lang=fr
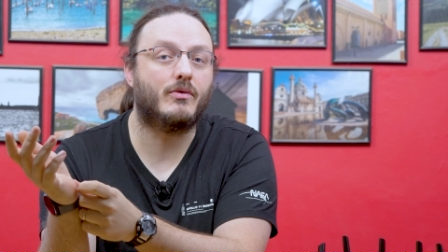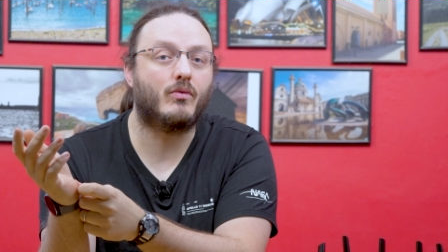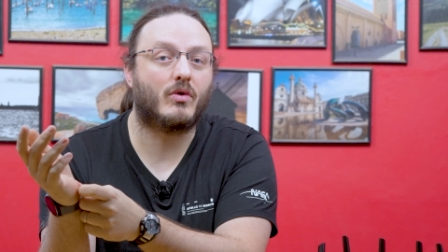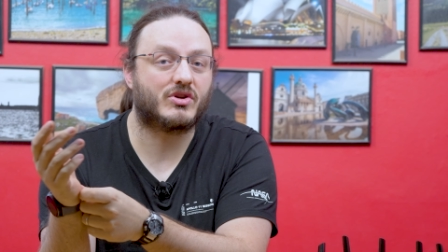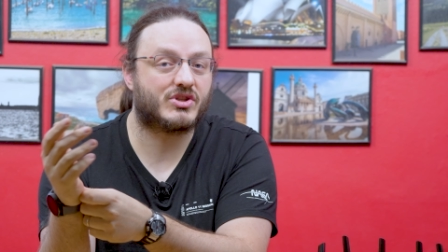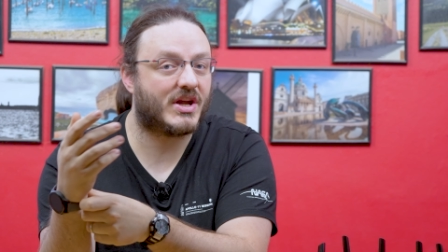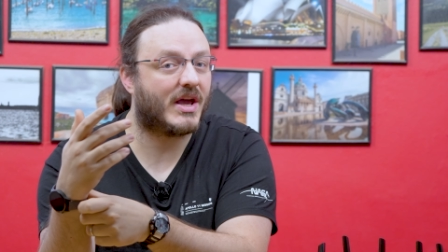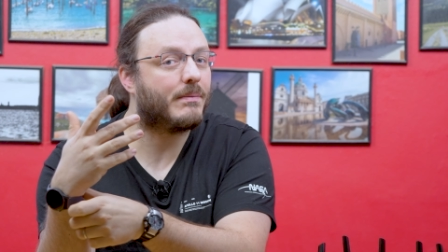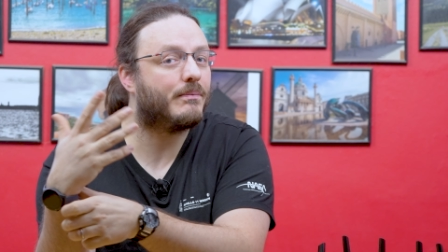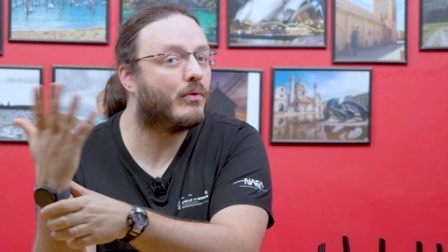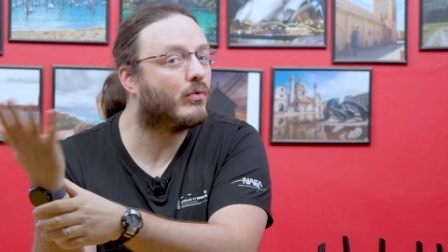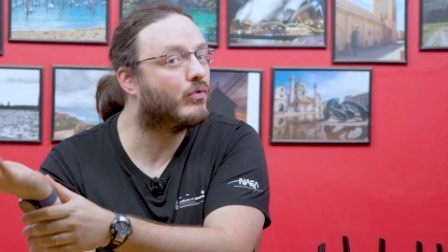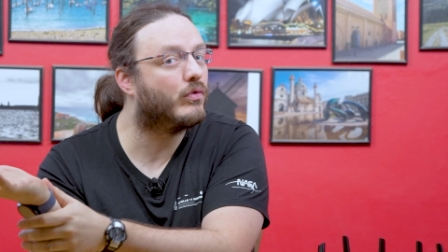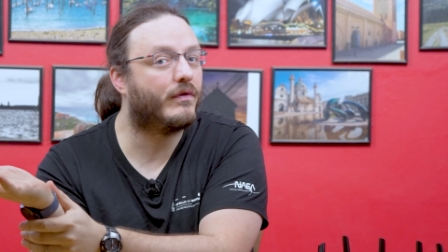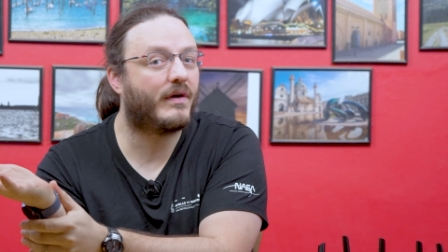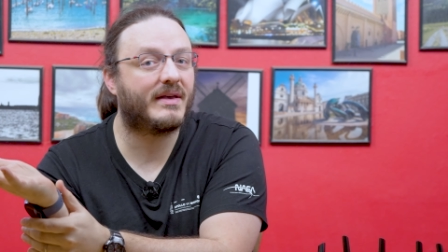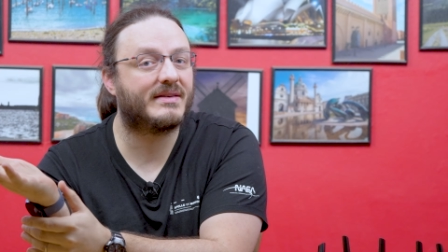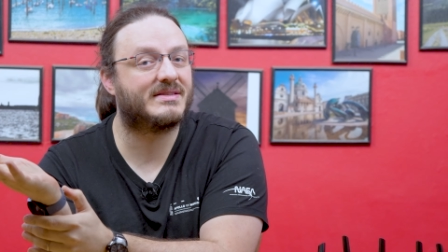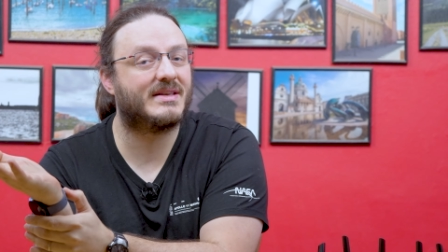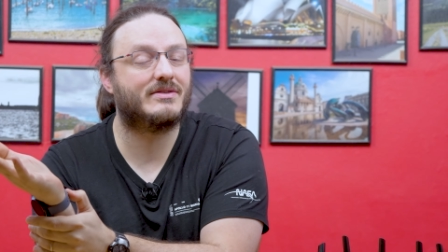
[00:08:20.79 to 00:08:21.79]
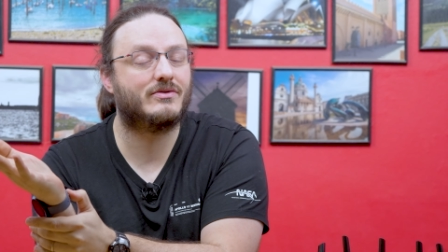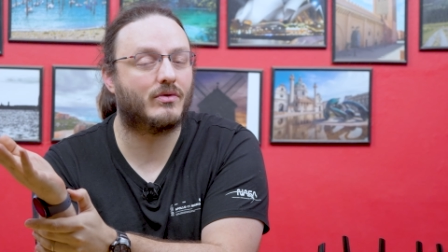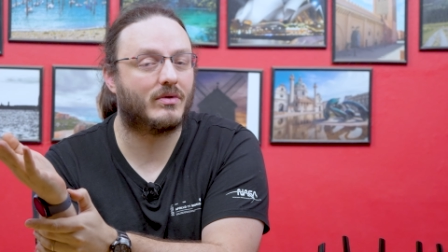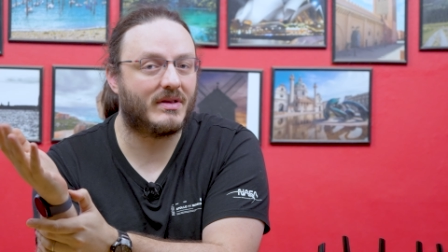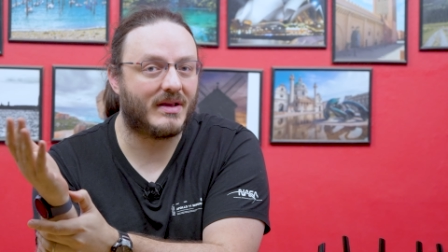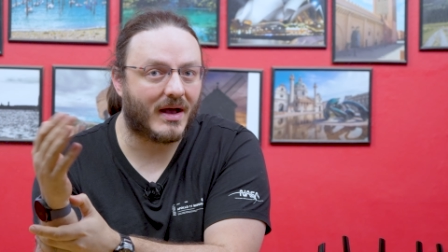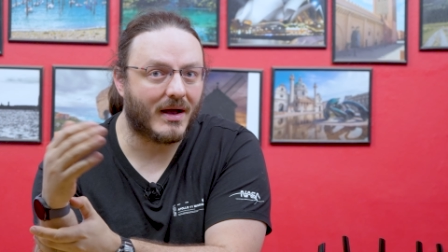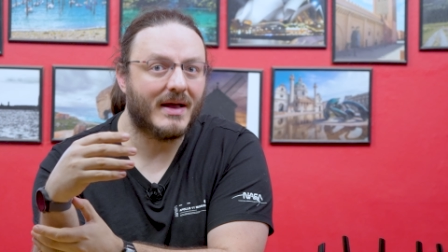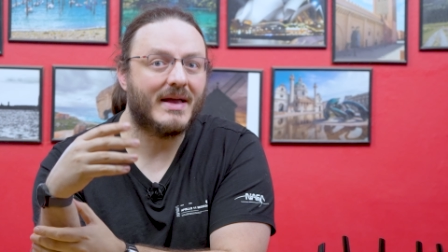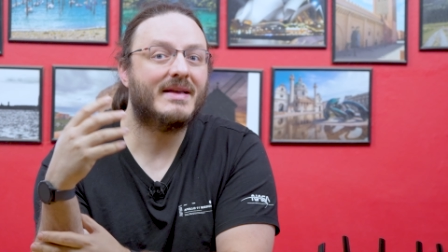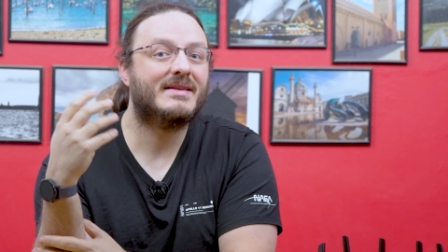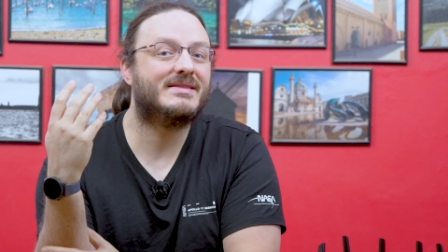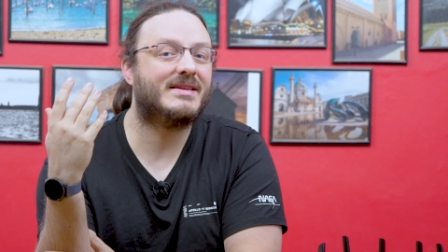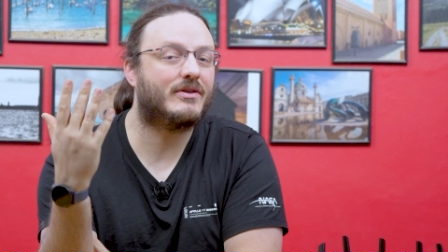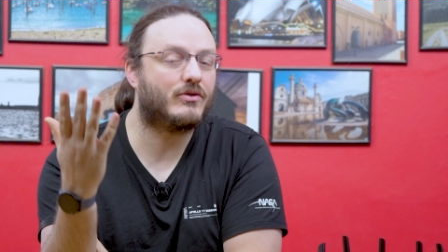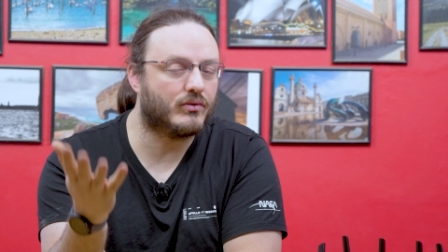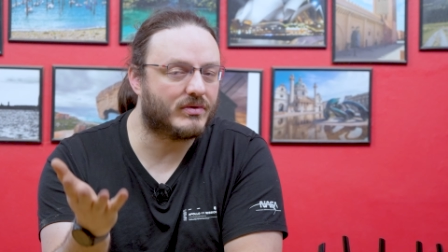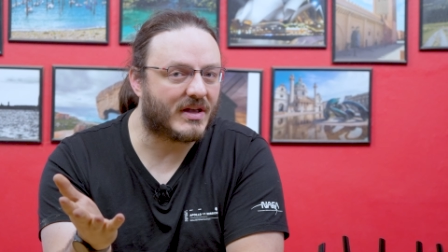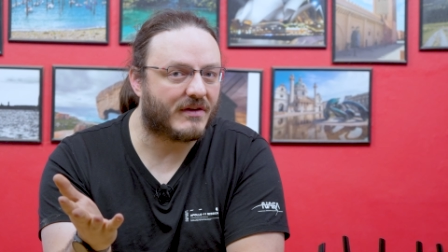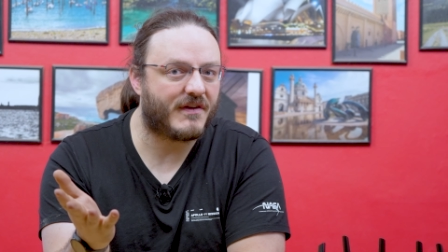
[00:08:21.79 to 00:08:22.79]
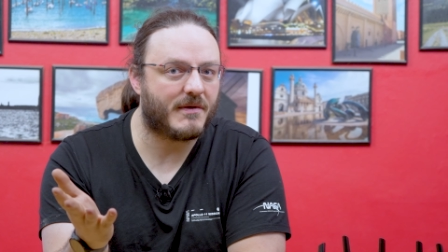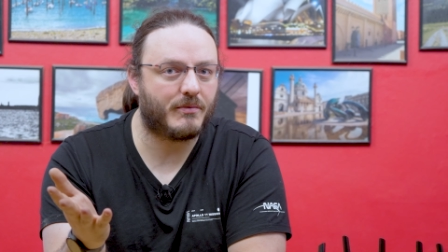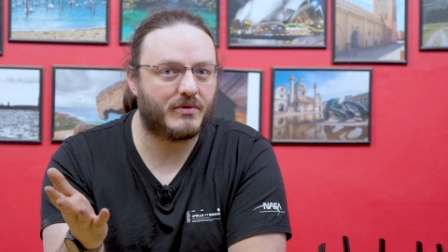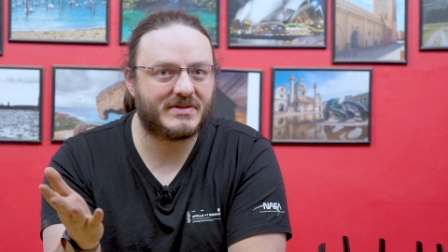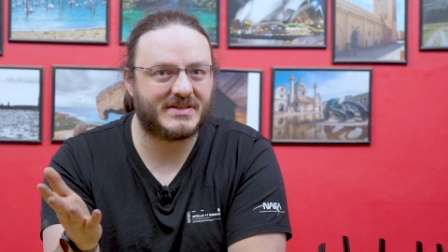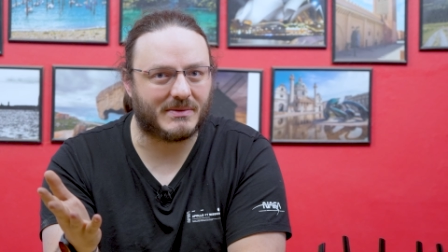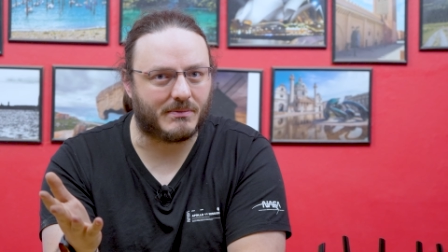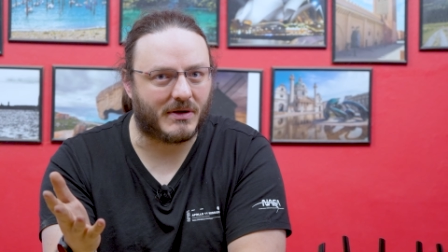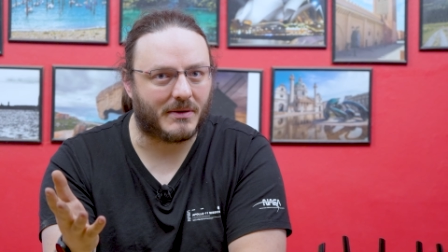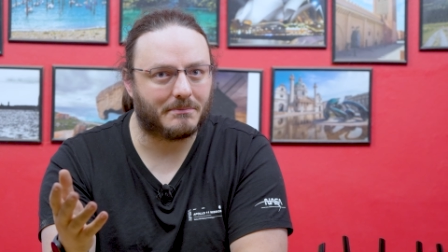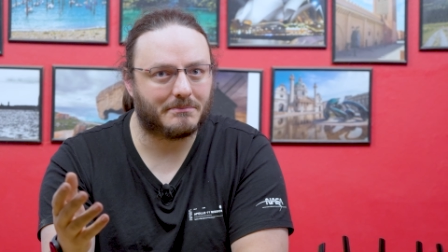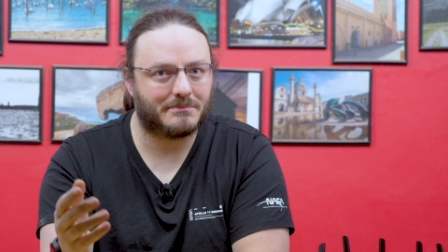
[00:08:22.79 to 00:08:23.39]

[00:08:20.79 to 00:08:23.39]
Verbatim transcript: moins cher pour couvrir cette zone là, c'est tout à fait possible.